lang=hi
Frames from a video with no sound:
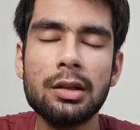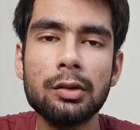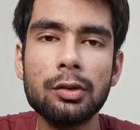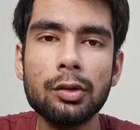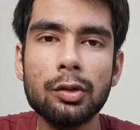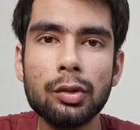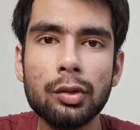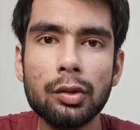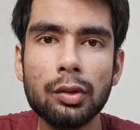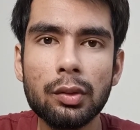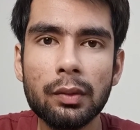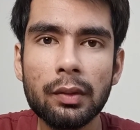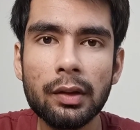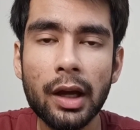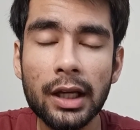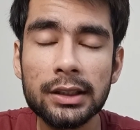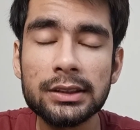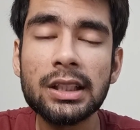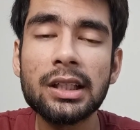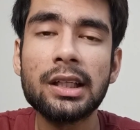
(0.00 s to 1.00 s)
तो
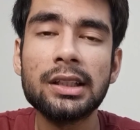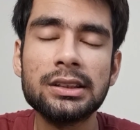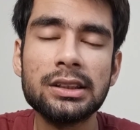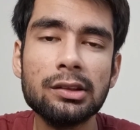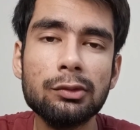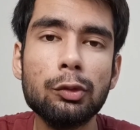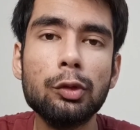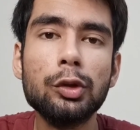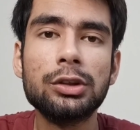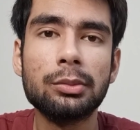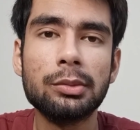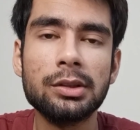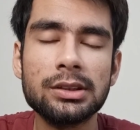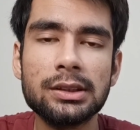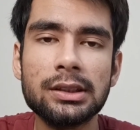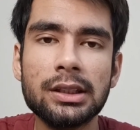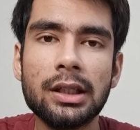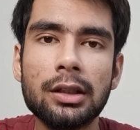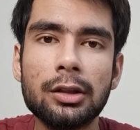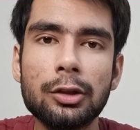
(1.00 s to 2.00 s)
ऐसा कैसे वो
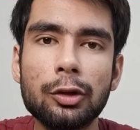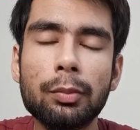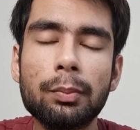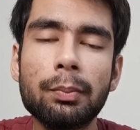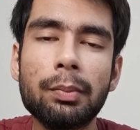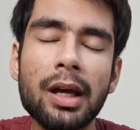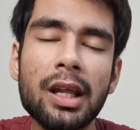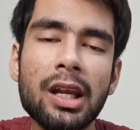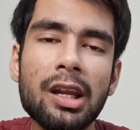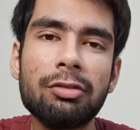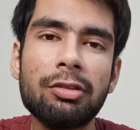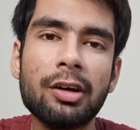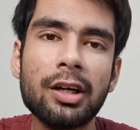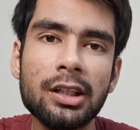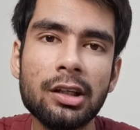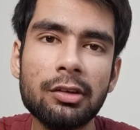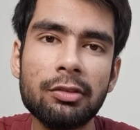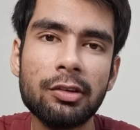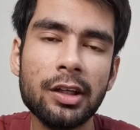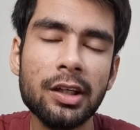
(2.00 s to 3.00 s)
समझते हैं तो पहला
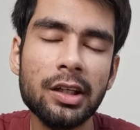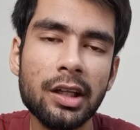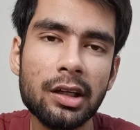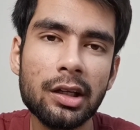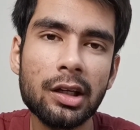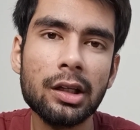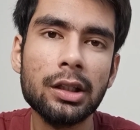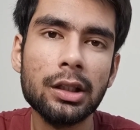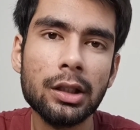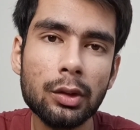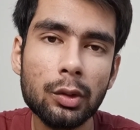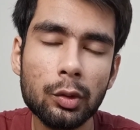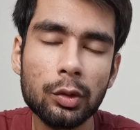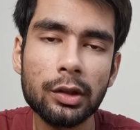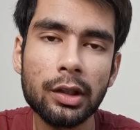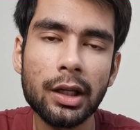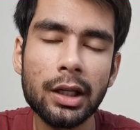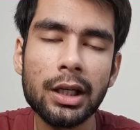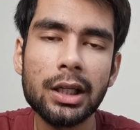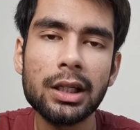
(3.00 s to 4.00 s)
फ़ायदा फेलियर का ये
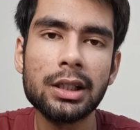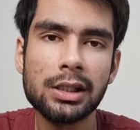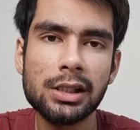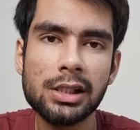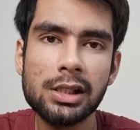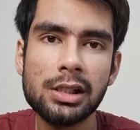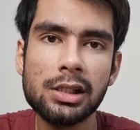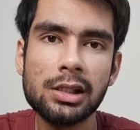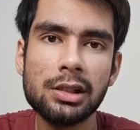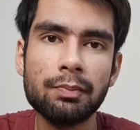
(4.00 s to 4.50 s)
होता है कि